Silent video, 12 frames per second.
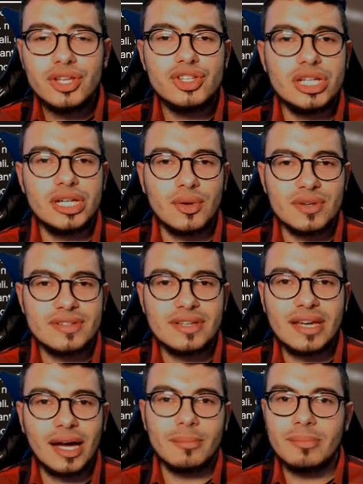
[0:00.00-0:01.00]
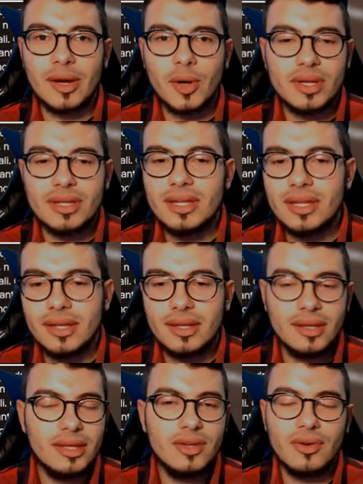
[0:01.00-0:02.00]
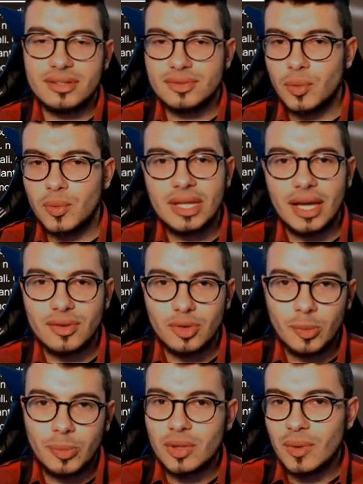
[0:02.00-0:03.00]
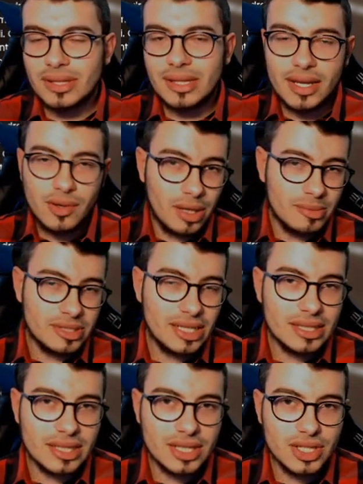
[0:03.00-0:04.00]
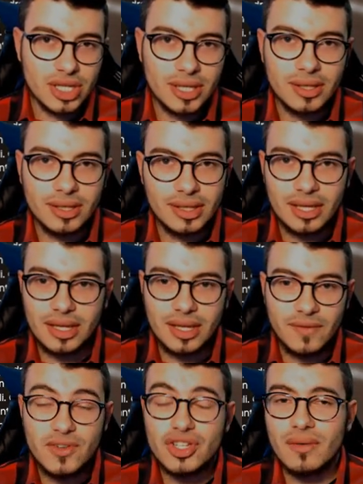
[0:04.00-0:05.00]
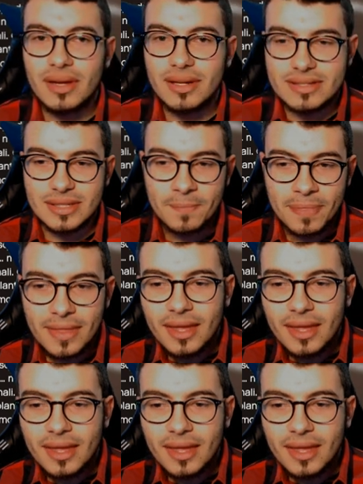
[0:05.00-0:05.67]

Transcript: giro si cambia, quindi io sto guidando, poi devo andare io alla mitragliatrice e viceversa.